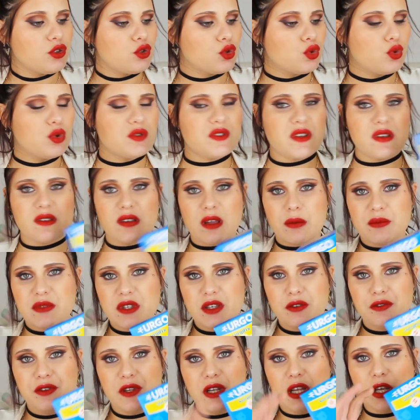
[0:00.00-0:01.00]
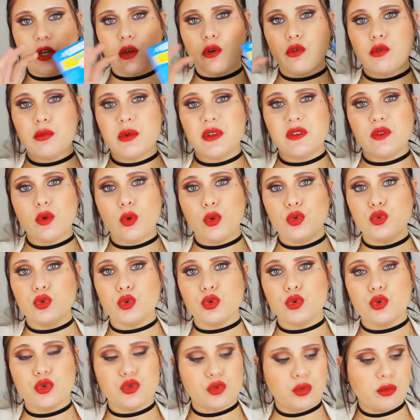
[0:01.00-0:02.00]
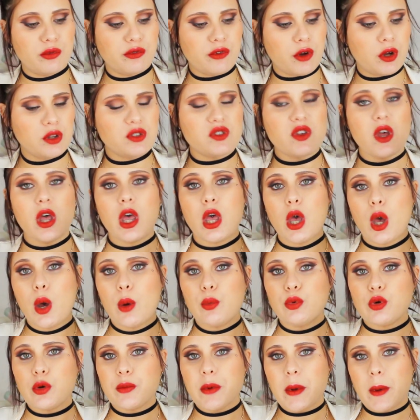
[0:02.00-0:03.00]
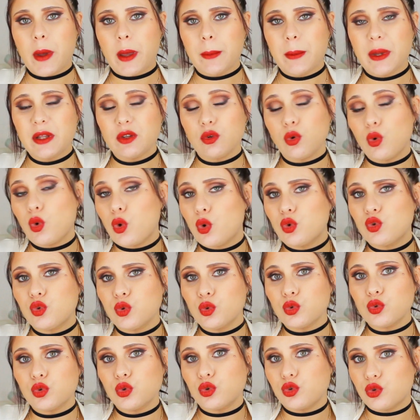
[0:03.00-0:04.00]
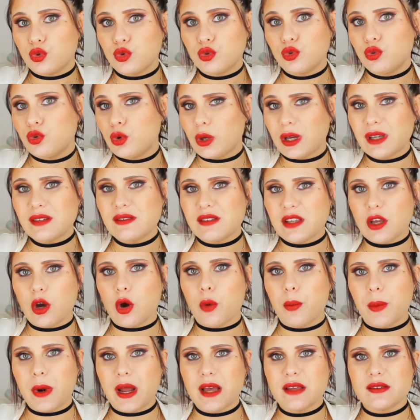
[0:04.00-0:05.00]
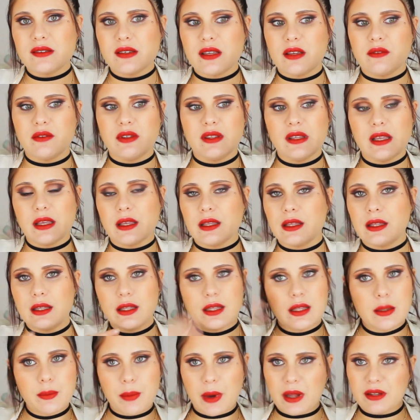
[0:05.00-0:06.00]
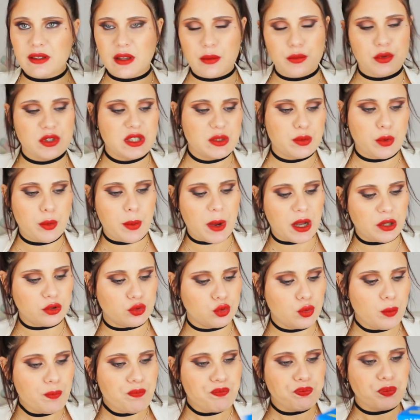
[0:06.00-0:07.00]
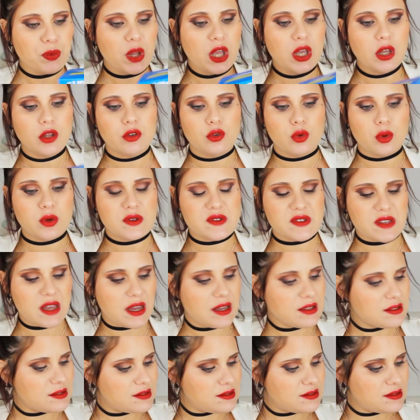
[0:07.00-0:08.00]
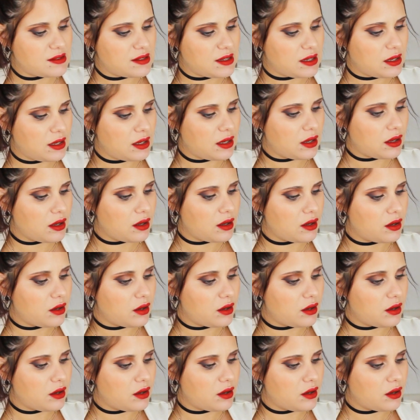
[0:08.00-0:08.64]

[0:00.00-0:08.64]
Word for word: du coup ça c'est un petit filet que vous mettez autour de son ventre pour permettre au coton de, rester en place et éviter qu'il parte un petit peu partout donc ça c'est